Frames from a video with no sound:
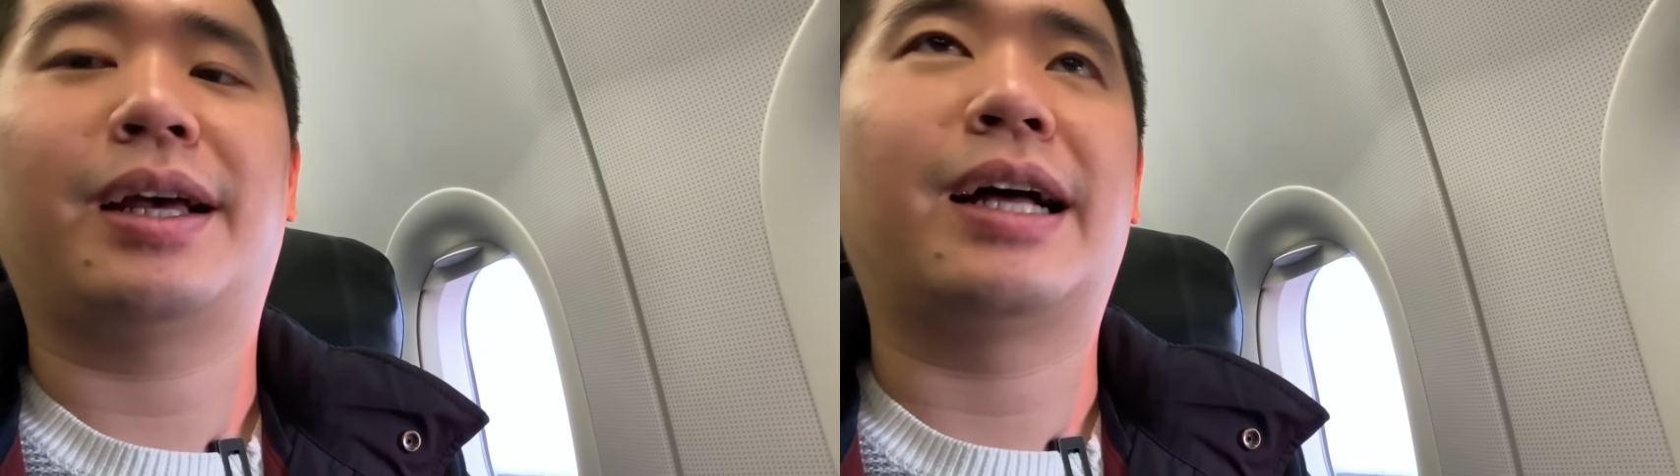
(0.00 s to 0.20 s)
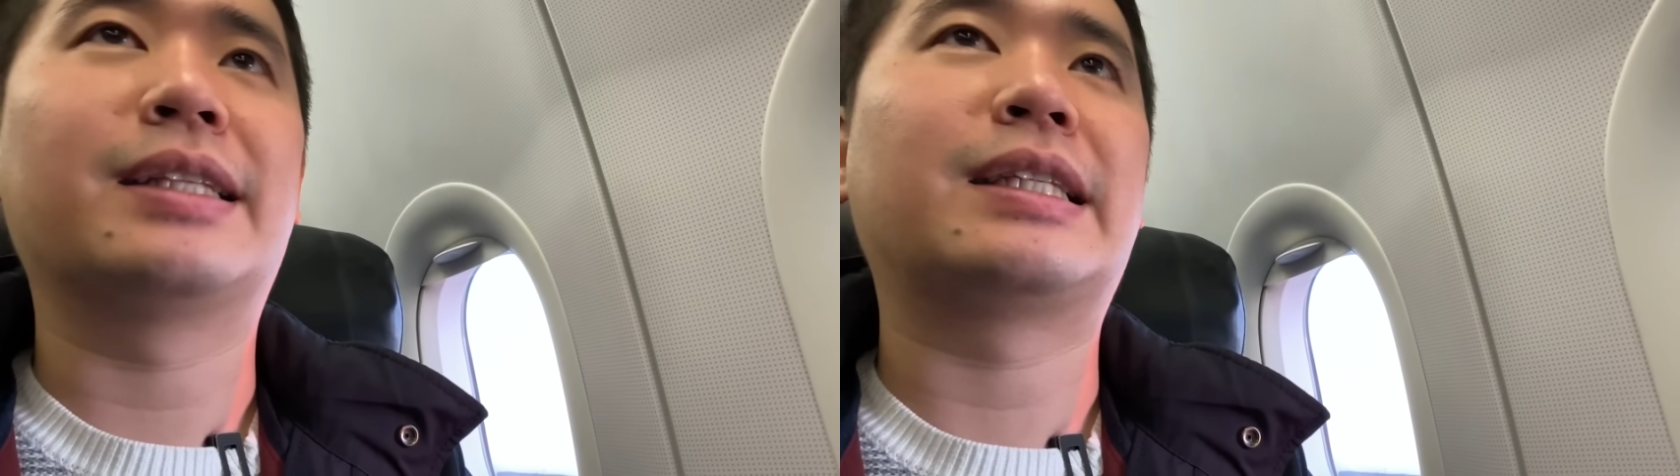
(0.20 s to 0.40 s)

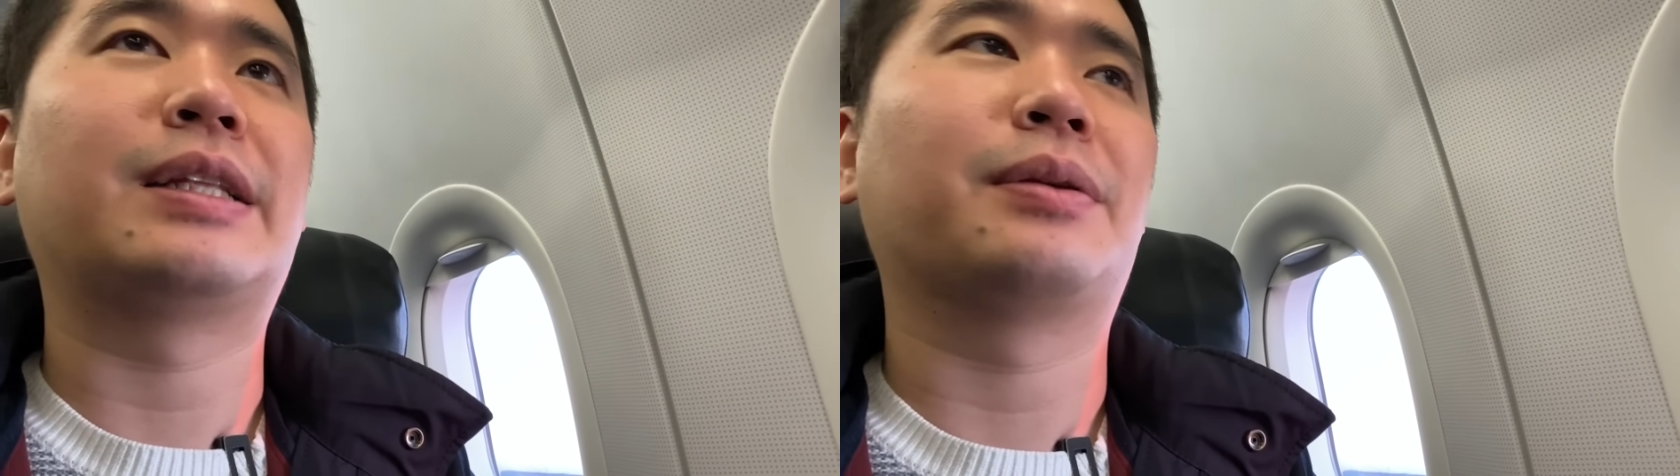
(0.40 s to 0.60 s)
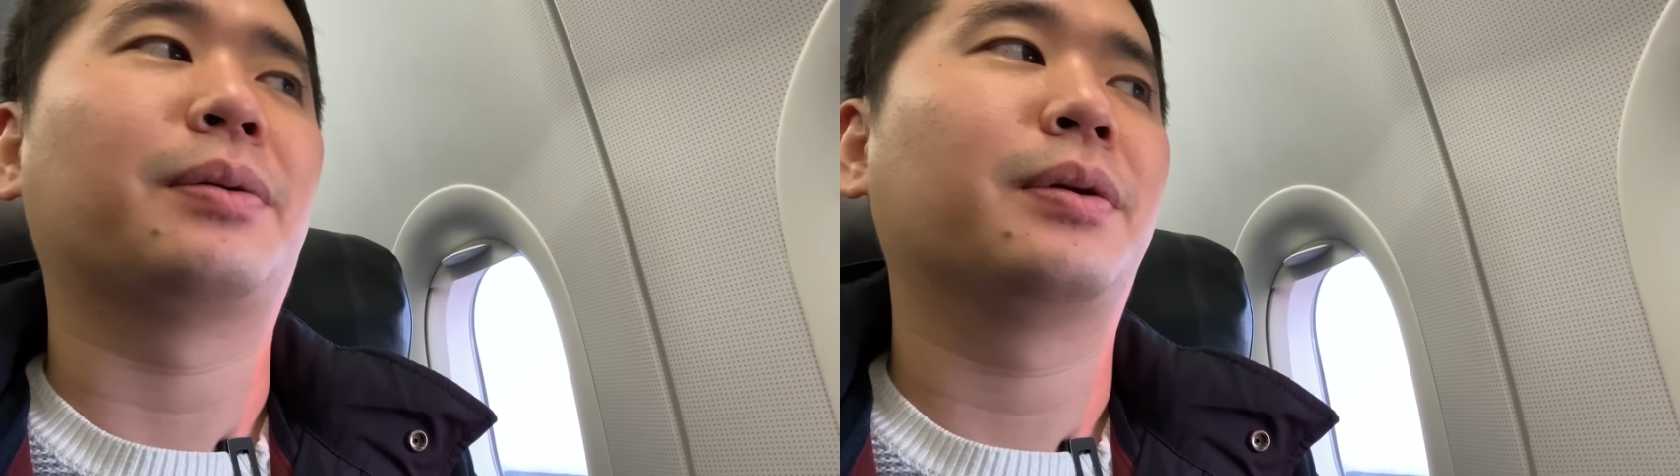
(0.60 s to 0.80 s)
安
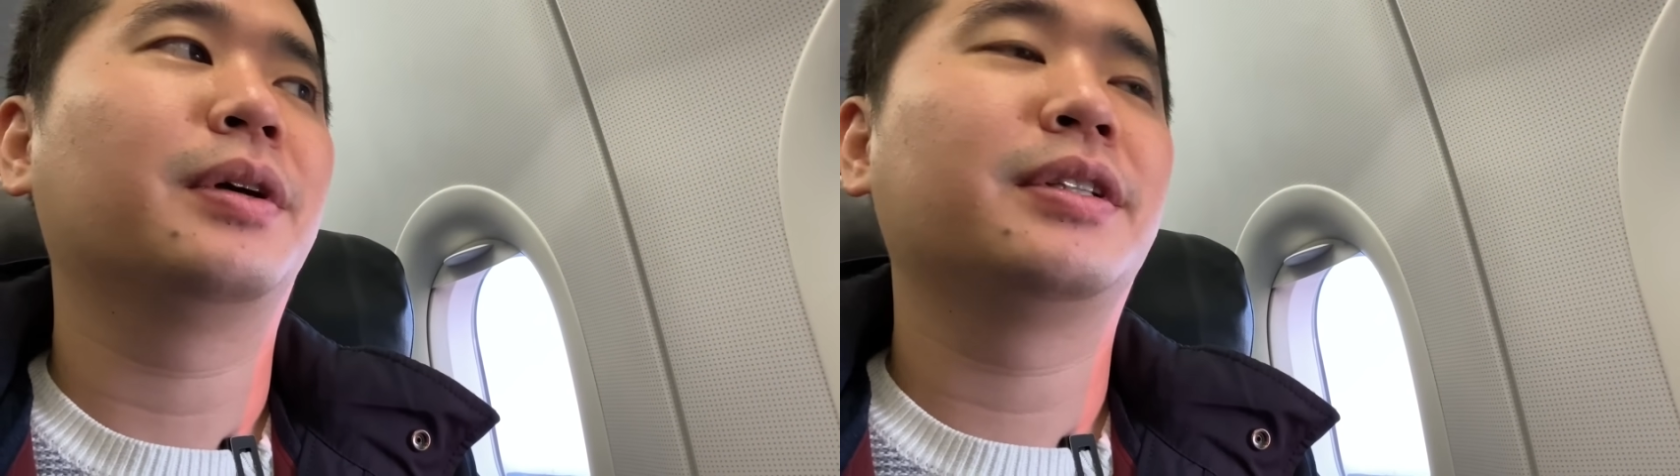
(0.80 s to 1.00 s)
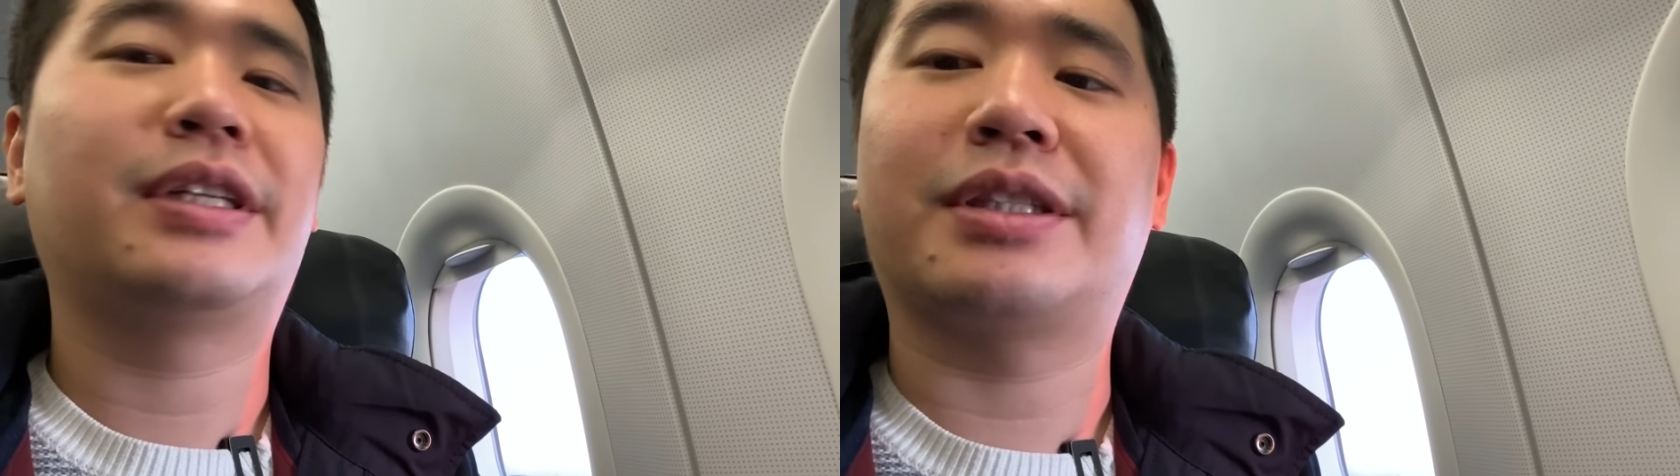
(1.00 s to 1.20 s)
全の
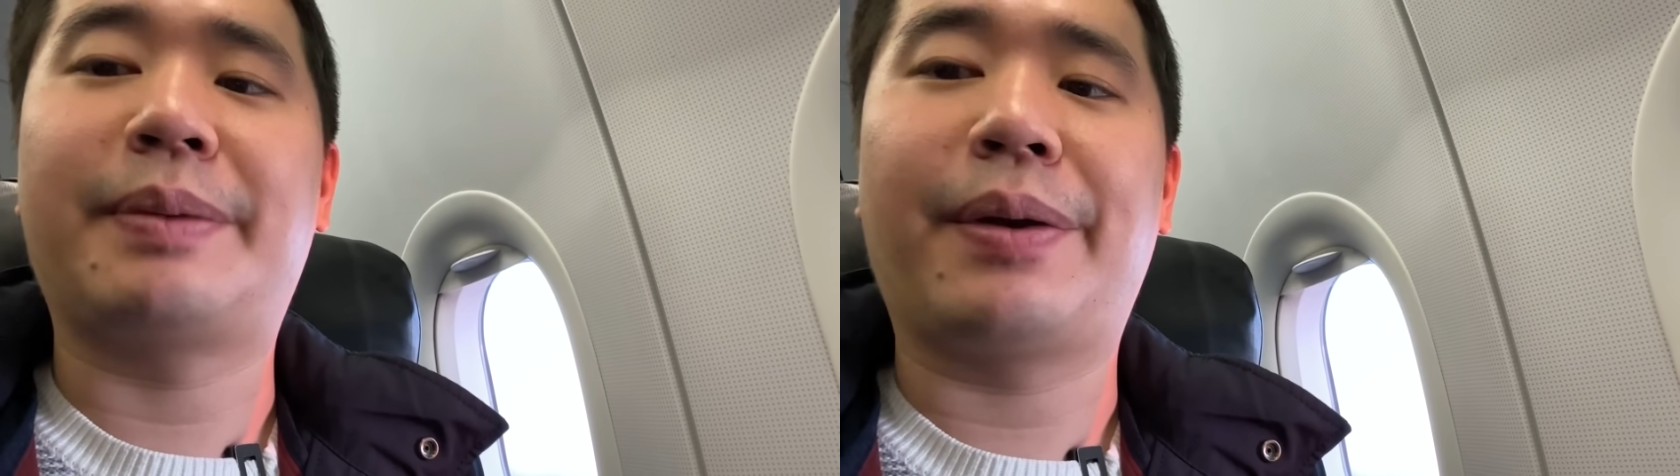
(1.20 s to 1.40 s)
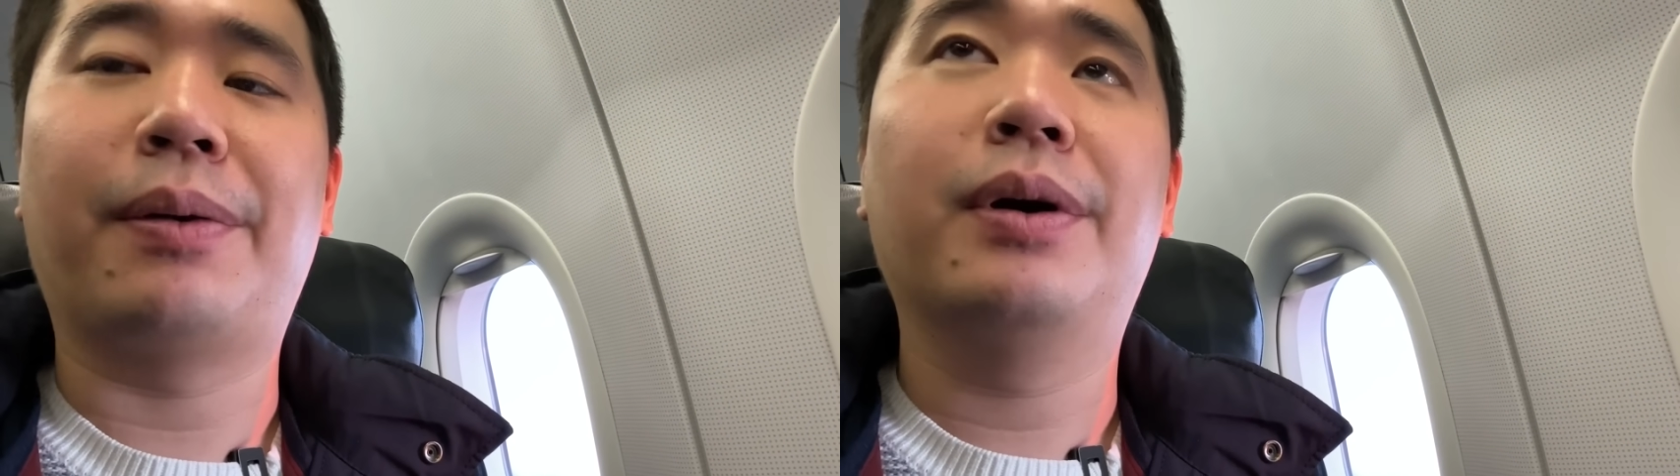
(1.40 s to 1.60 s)

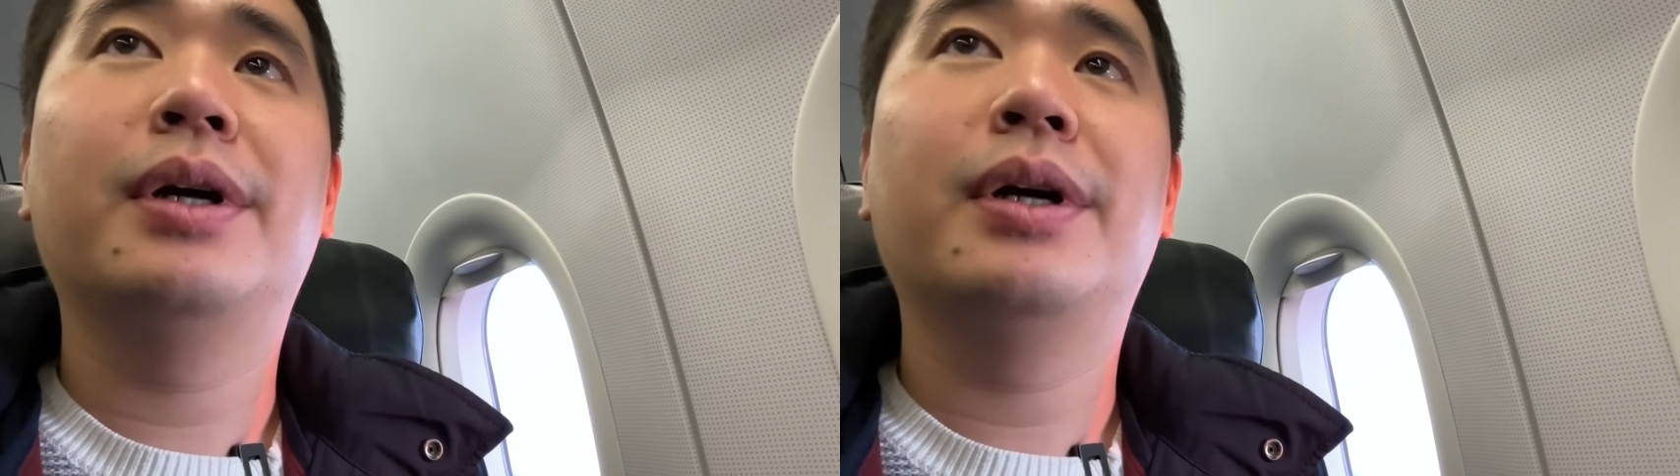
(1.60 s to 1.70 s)
説明を